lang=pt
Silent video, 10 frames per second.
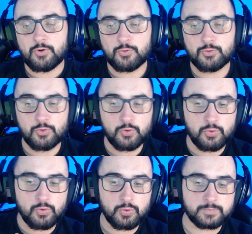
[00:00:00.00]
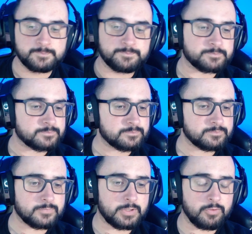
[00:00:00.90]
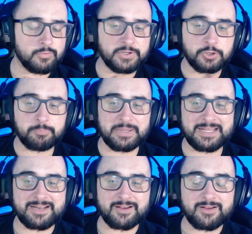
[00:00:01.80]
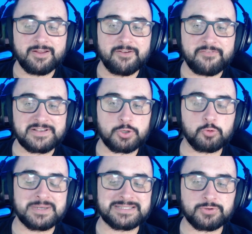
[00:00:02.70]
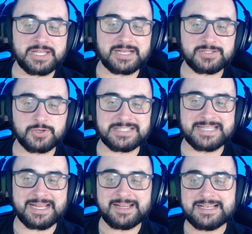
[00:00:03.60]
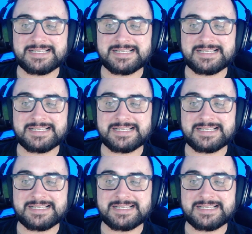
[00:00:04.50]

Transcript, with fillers: O, o Vitor Pereira fez algumas alterações, né?